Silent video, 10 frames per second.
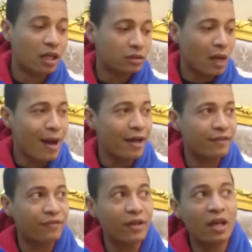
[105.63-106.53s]

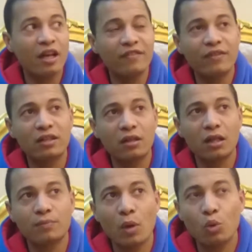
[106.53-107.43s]
طبعا في
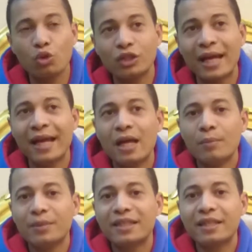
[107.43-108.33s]
انفلترات موجوده
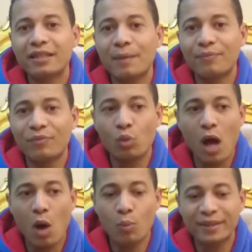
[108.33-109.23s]
بتركب
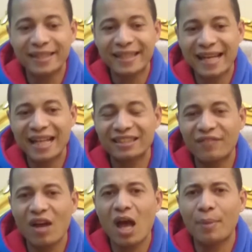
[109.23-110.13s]
او بتيجي جاهزه
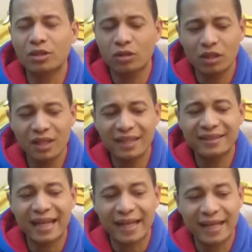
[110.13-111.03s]
فيها بطاريات
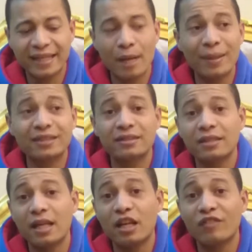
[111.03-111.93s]
داخليه بس
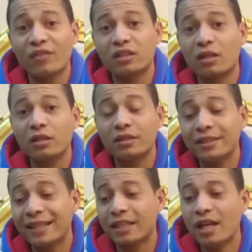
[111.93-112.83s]
الانفلترات
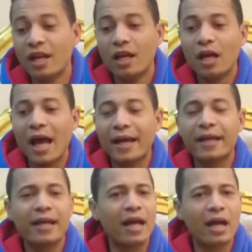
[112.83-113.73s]
ديت
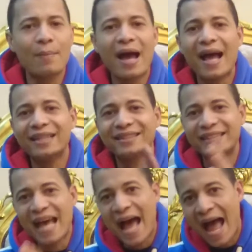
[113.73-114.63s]
اخرها يا جماعه
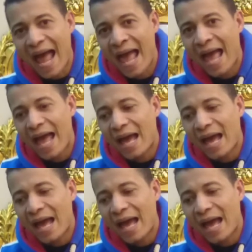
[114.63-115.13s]
ساعه